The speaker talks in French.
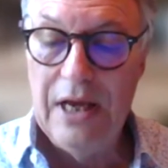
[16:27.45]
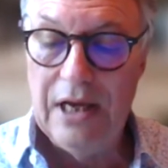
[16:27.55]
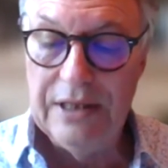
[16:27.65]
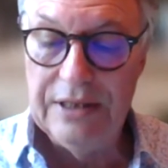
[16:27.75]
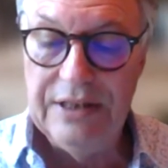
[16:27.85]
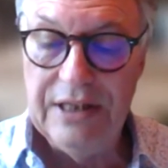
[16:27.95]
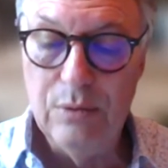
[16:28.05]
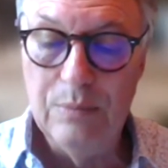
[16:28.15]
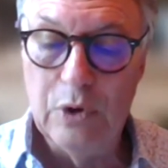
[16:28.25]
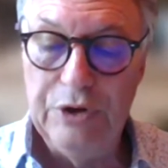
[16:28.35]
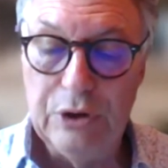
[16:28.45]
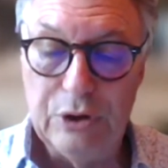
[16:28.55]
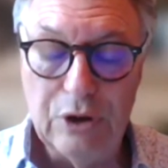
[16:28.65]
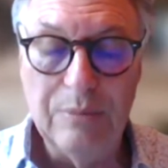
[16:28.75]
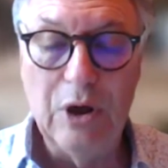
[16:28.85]
dès le mois
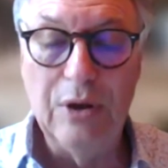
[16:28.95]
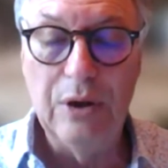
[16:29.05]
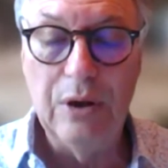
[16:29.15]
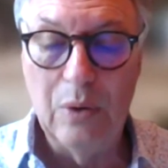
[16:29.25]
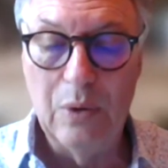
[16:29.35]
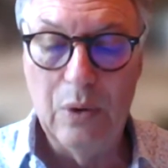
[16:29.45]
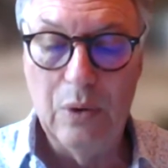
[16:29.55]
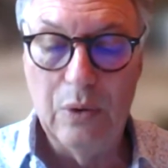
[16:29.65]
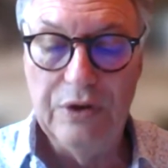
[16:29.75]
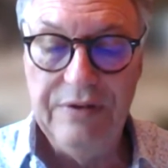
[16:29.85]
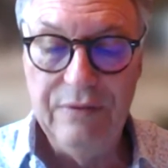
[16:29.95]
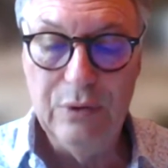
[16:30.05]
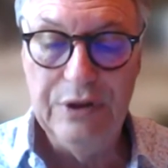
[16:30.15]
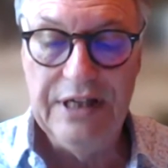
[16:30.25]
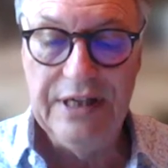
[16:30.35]
d'octobre au
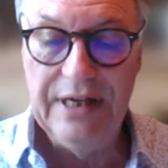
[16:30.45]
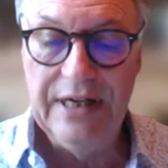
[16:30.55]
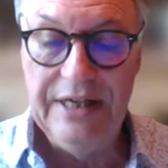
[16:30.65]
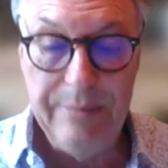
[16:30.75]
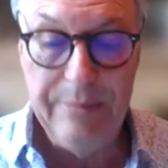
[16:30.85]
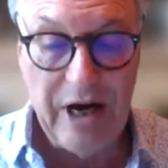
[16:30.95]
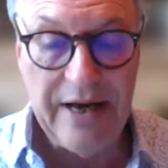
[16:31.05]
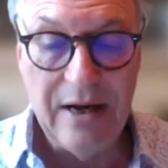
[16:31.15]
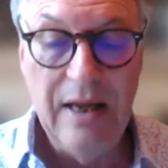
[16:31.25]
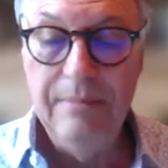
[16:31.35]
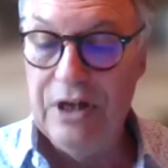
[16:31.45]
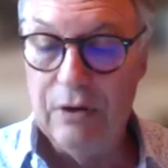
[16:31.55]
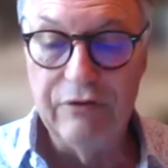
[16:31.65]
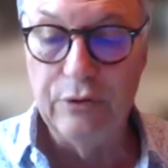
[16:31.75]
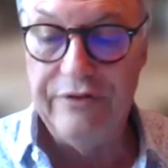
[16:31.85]
niveau des libraires, mais en
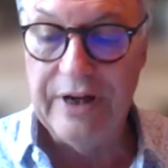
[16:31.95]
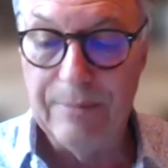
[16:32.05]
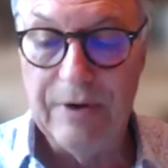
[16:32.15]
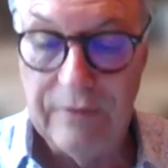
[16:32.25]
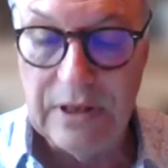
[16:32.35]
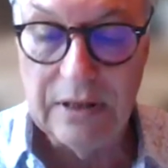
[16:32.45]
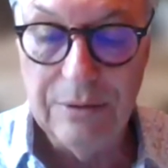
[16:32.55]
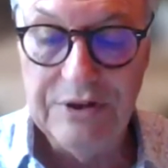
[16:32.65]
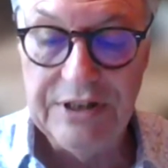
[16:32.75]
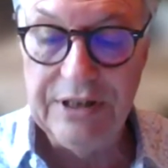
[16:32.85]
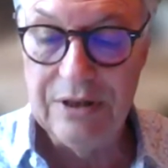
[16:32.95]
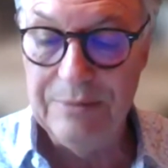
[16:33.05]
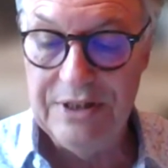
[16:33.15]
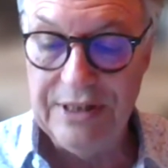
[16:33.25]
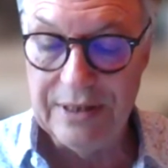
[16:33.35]
vente ferme. Voilà, comme c'est,
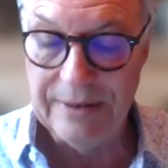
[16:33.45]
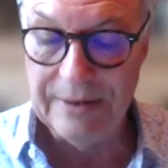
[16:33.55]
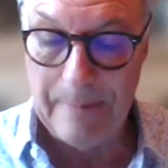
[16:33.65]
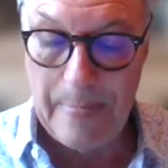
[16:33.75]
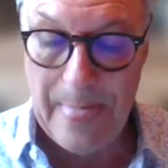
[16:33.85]
comme c'est un